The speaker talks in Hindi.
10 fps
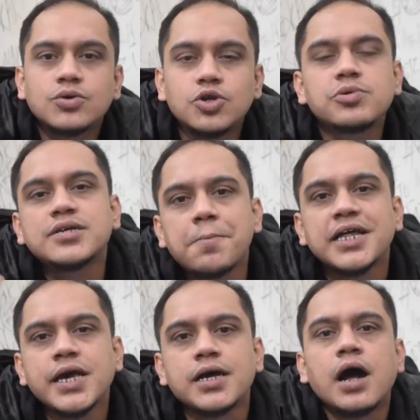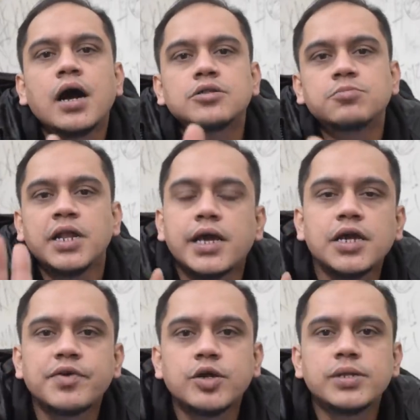यूट्यूब ऐसा पता क्या अगर तुमने
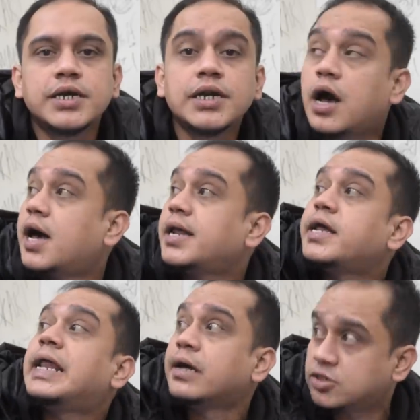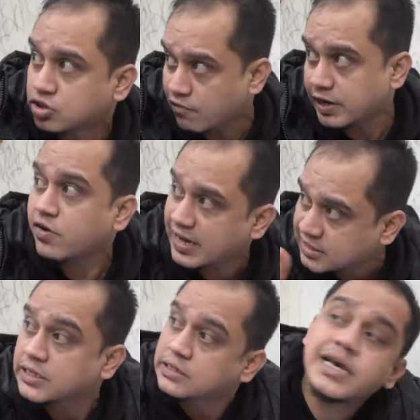एक वीडियो देखी ना अरे ये ले सौ वीडियो
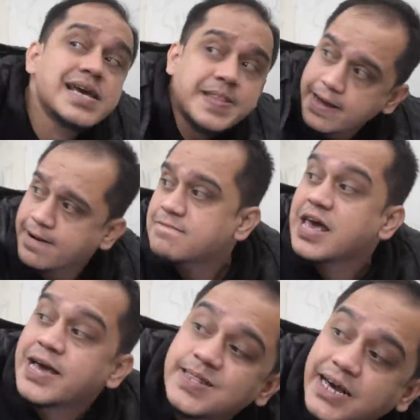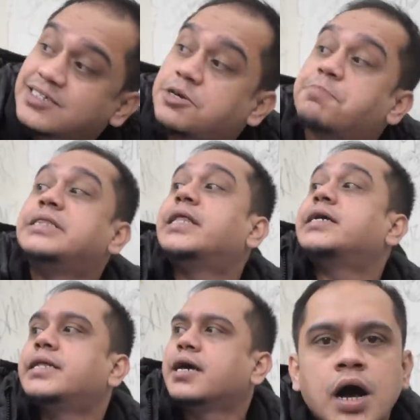ऐसी यही देख यही देख इसी बंदे
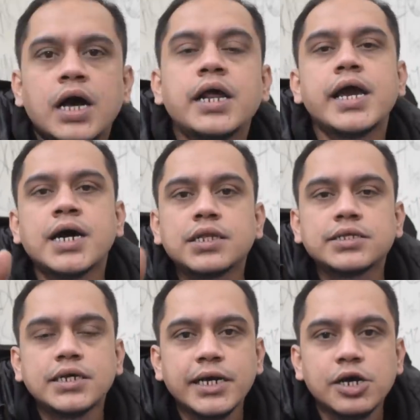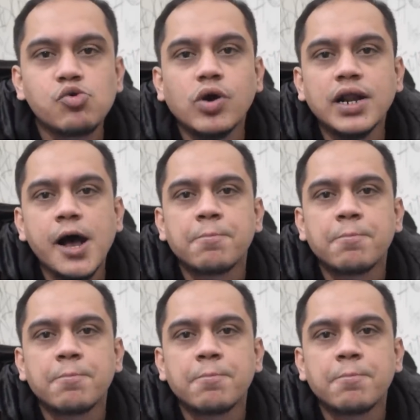की देख अरे एक हद तक देख लूंगा ना